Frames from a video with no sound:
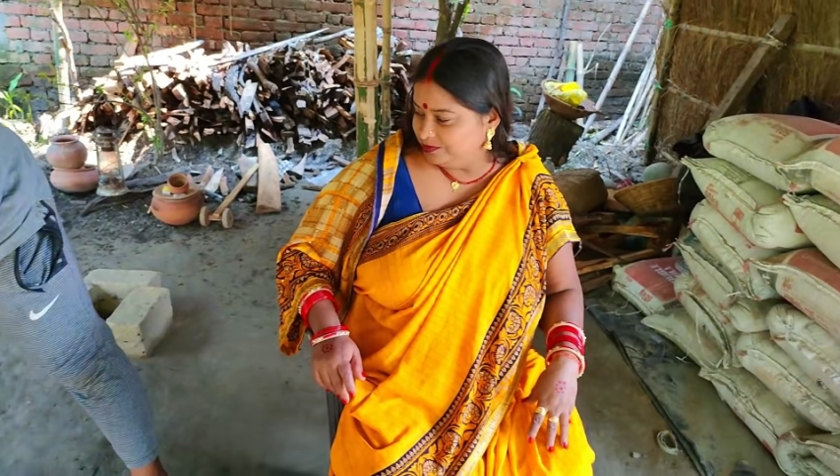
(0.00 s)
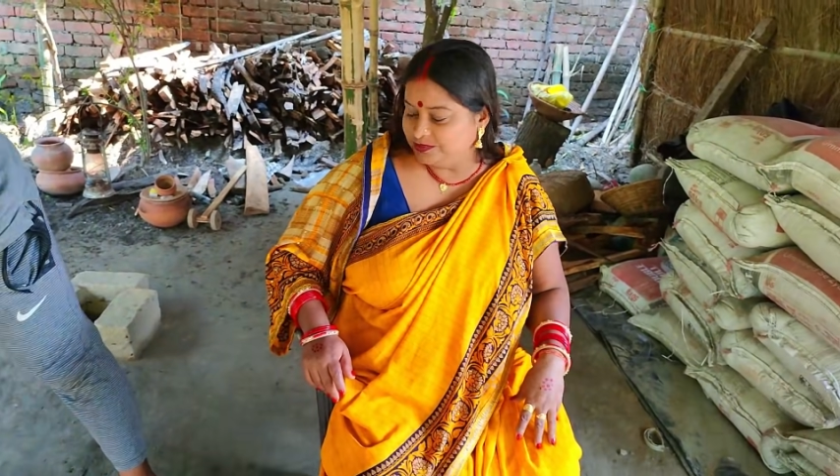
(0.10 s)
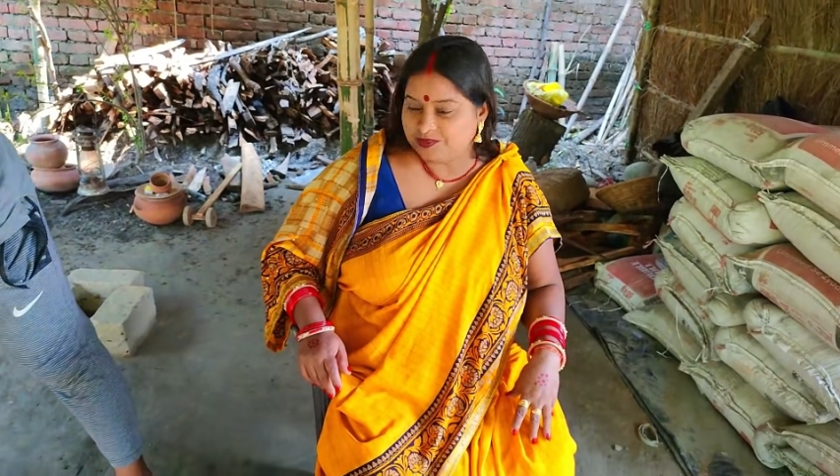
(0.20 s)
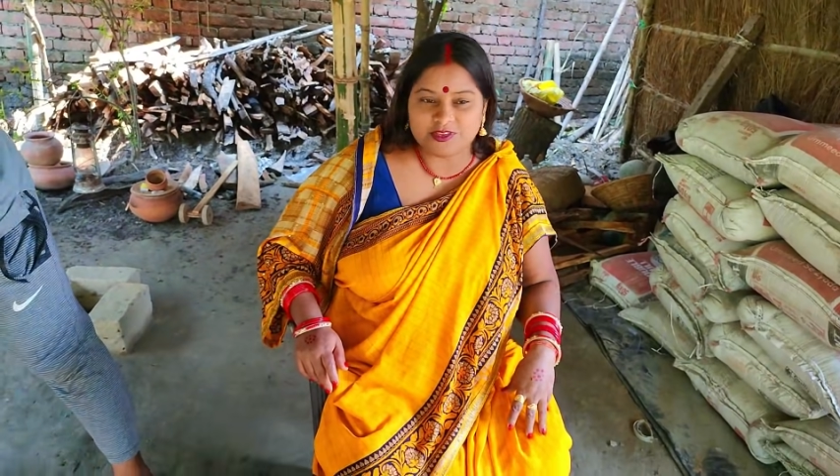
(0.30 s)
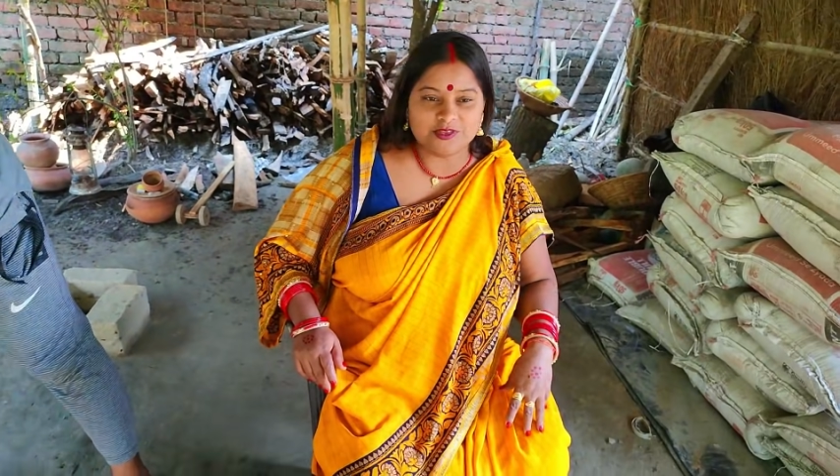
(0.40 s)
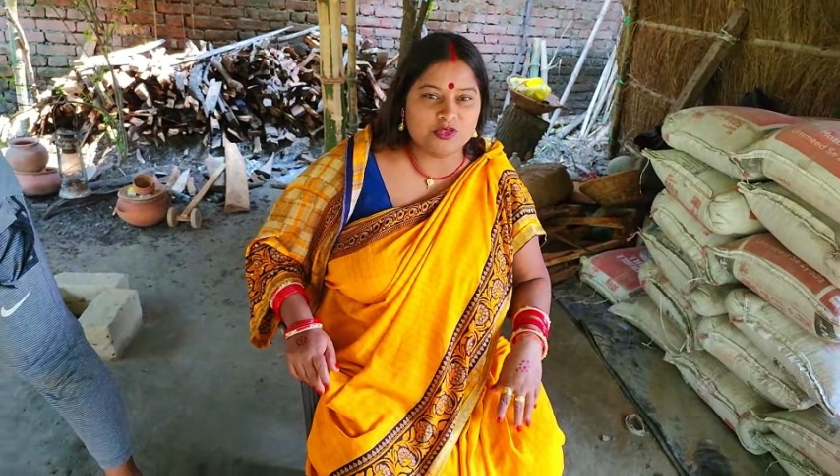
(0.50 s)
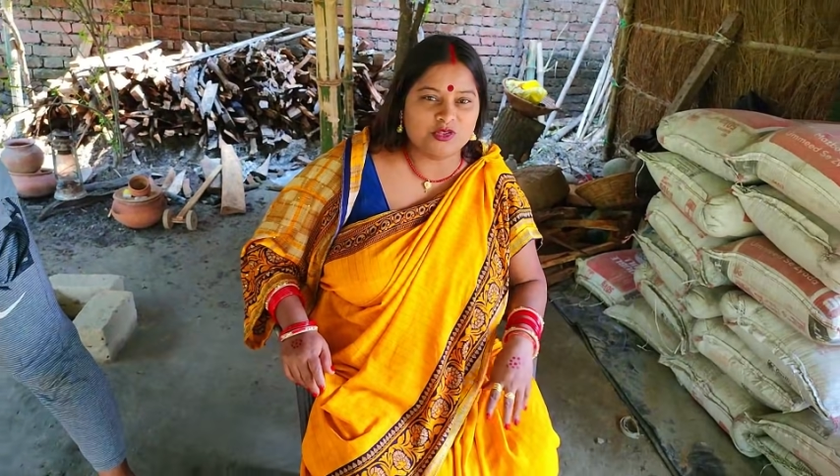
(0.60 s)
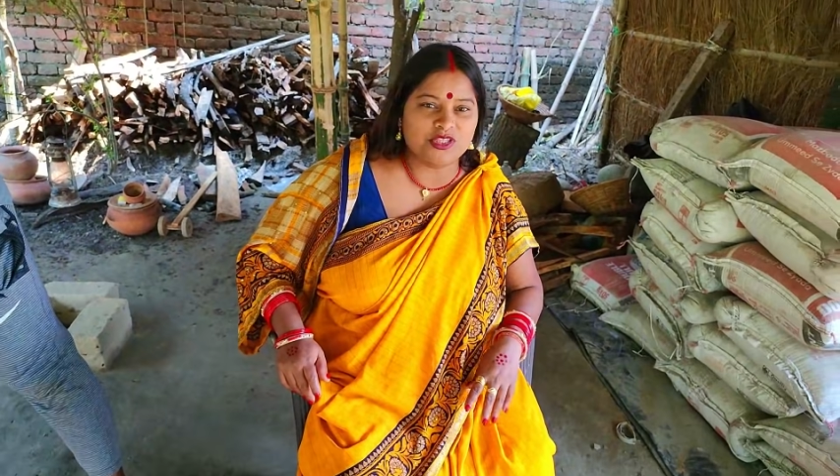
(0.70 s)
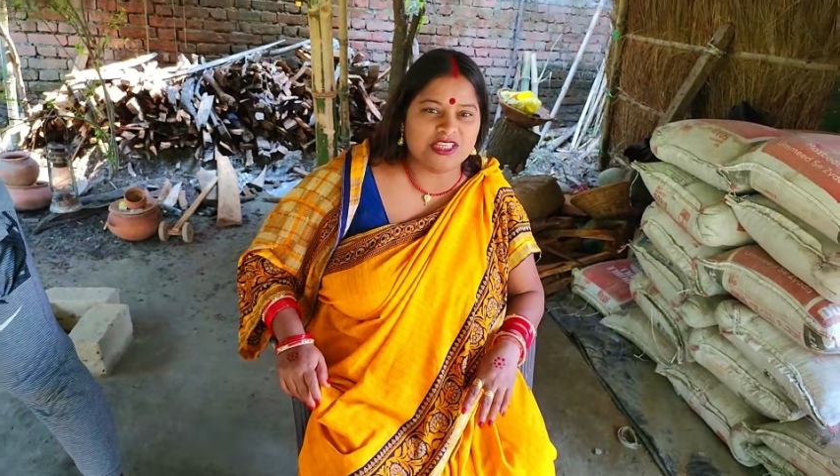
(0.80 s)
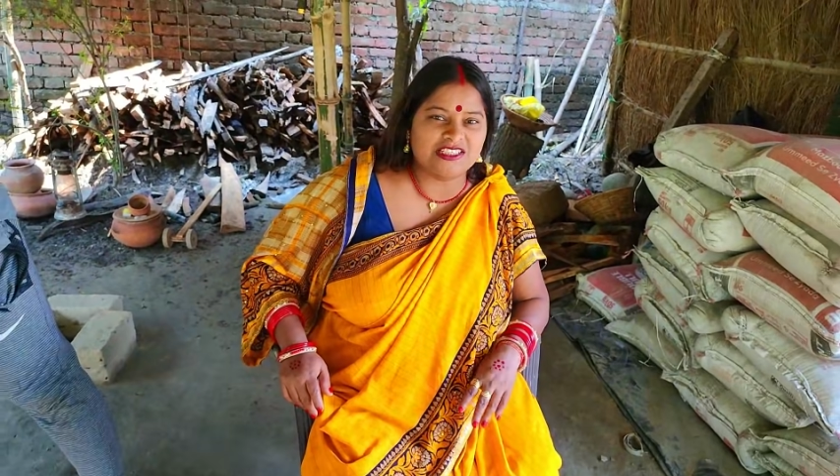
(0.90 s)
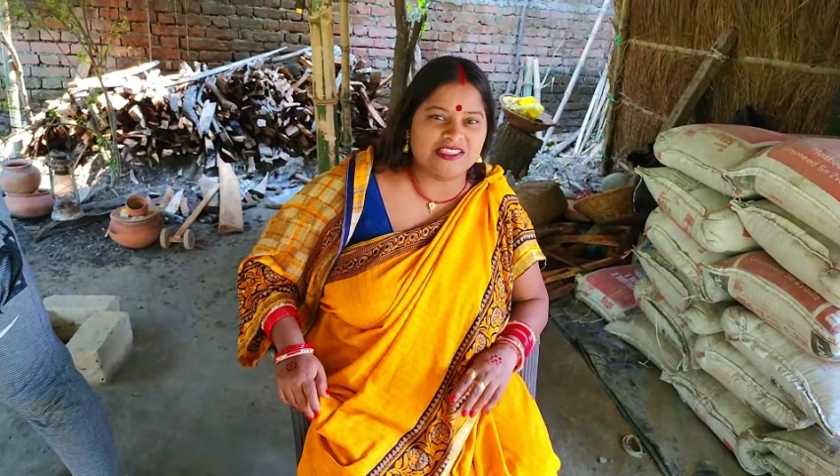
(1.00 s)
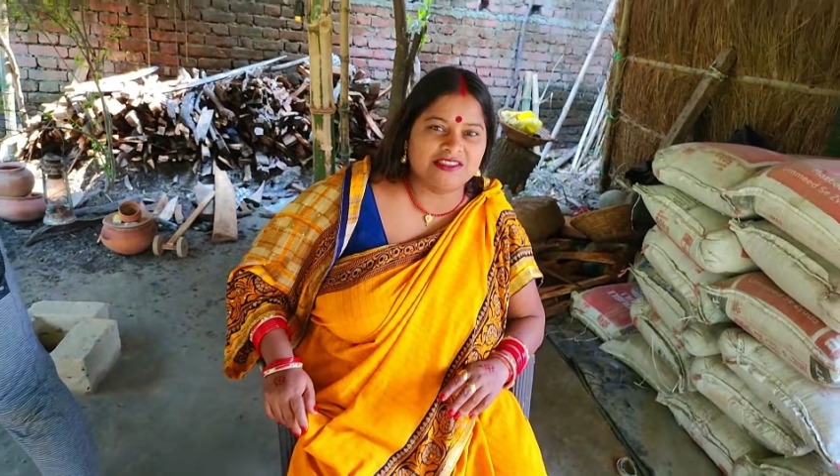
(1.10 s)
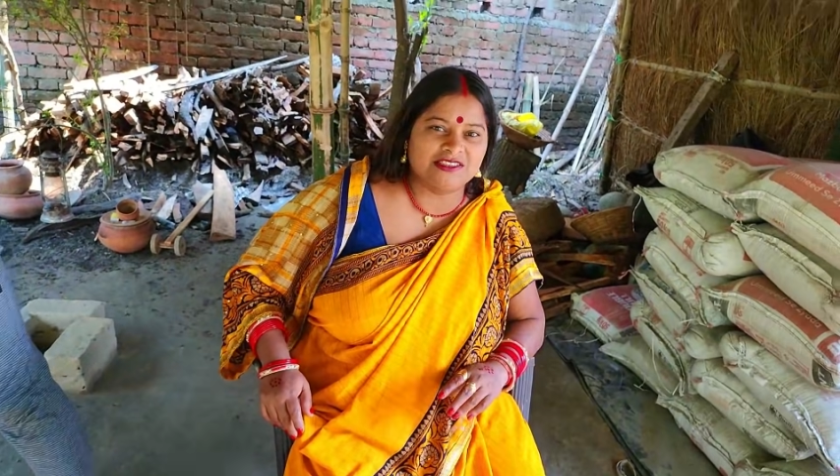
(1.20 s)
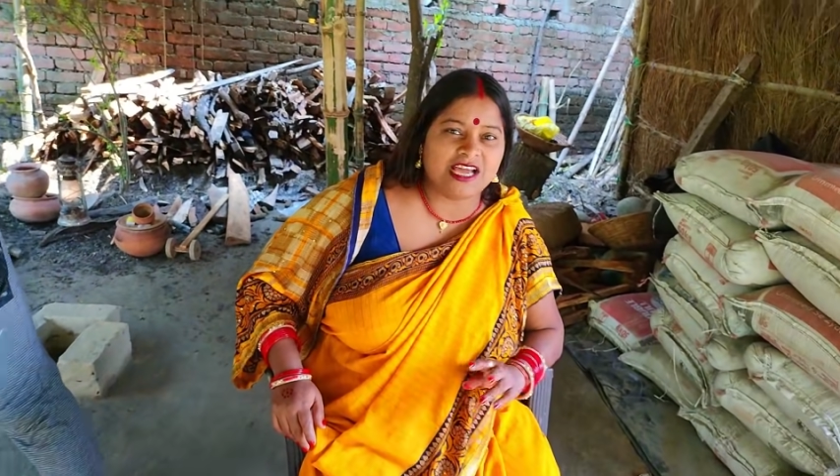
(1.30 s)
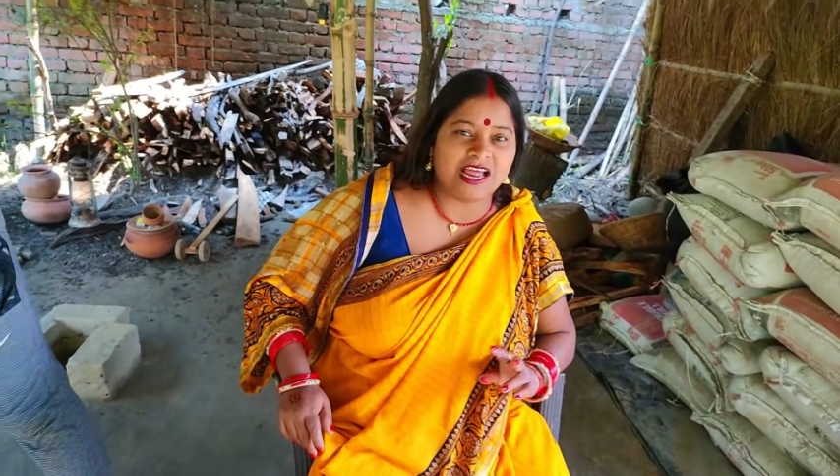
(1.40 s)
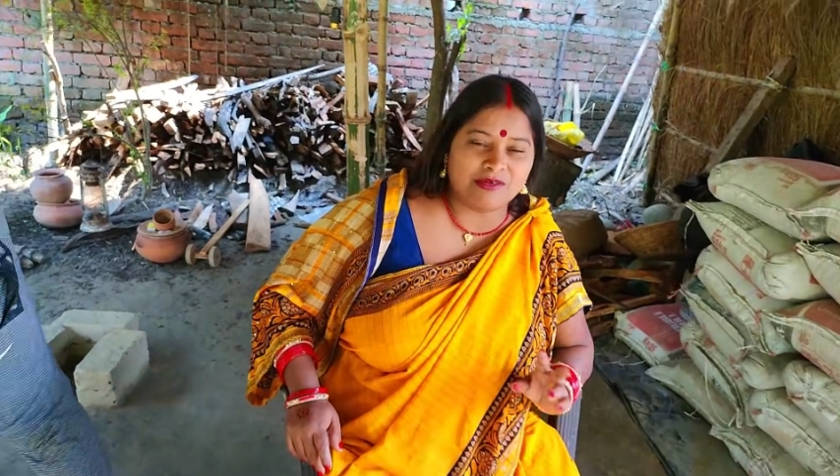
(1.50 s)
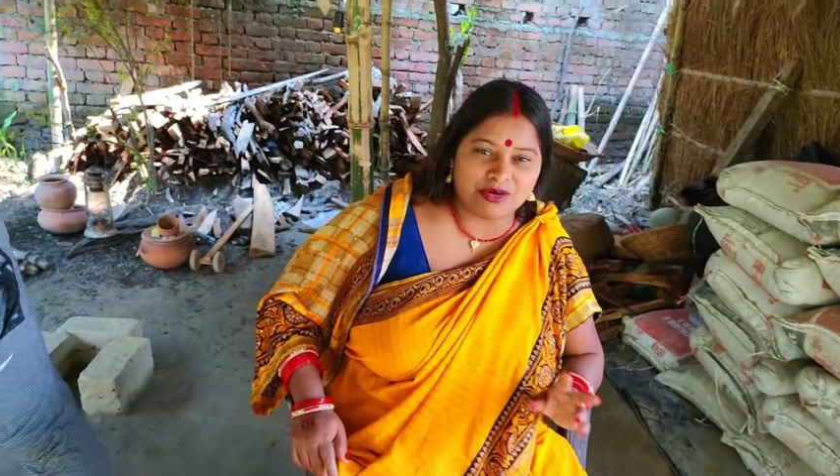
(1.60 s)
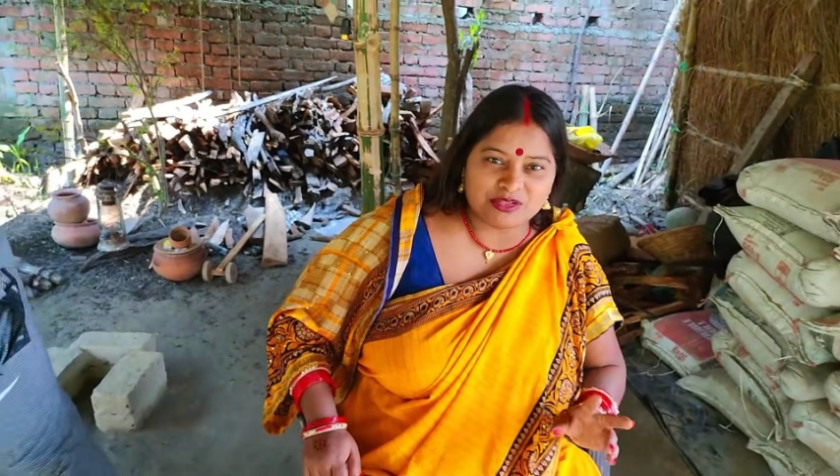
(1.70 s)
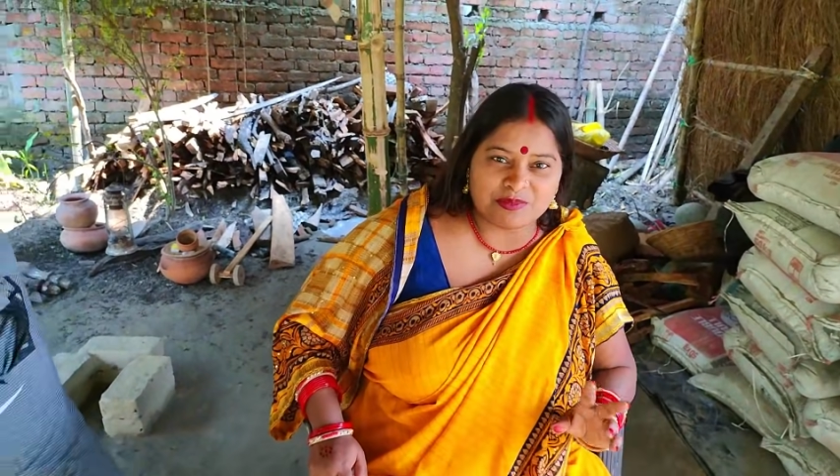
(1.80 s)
अच्छा बुरे दोस्तों देखिए जानवरों